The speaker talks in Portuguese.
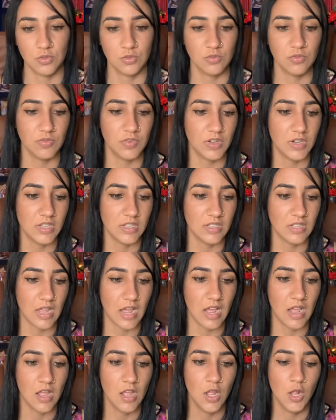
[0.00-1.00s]
Eu não falei
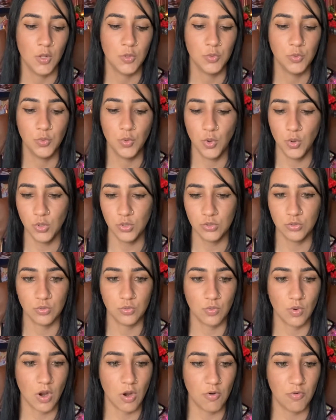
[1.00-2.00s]
lá do outro
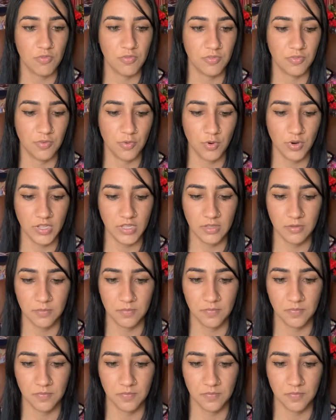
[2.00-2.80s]
qual foi,